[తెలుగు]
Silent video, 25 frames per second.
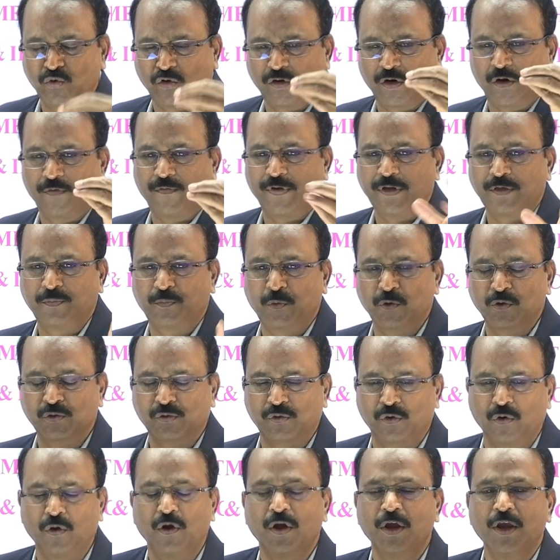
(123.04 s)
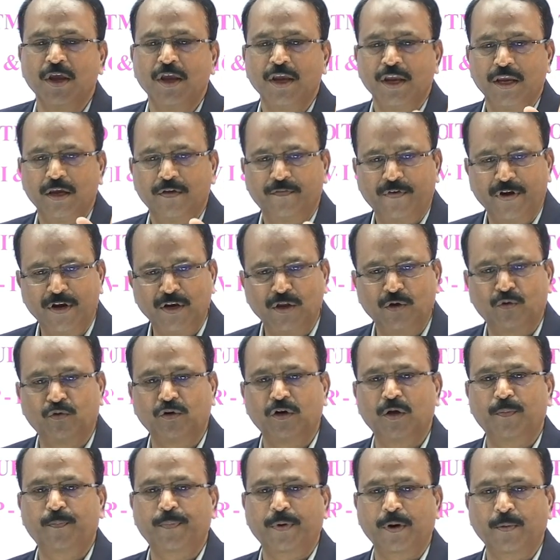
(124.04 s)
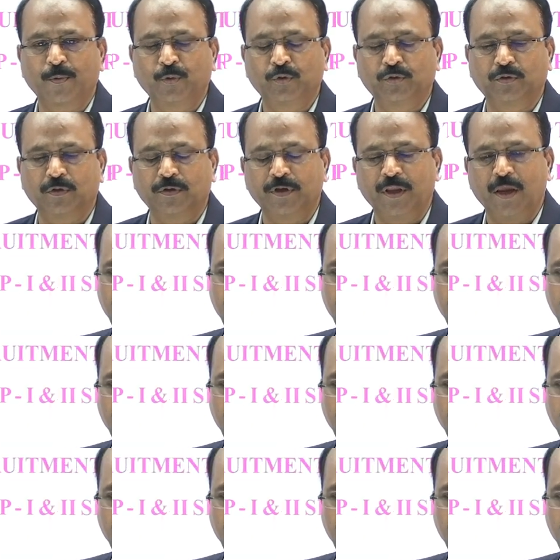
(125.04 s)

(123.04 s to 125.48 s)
జోనల్ వైజ్ పోస్టులు ఇవన్నీ కూడా ప్రభుత్వం